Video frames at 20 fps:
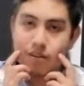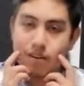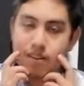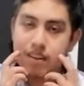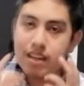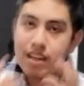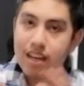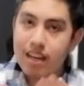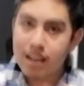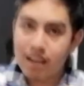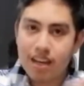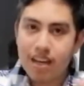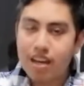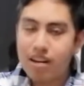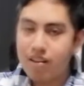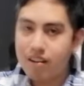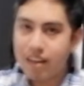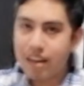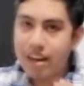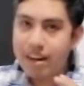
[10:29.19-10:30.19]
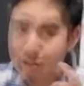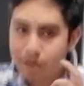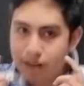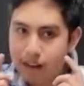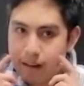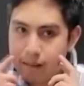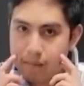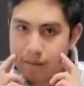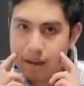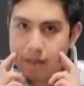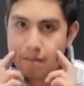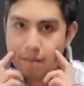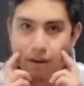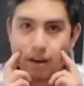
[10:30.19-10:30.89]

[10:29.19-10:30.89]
por si la quiero que la recuerden bien,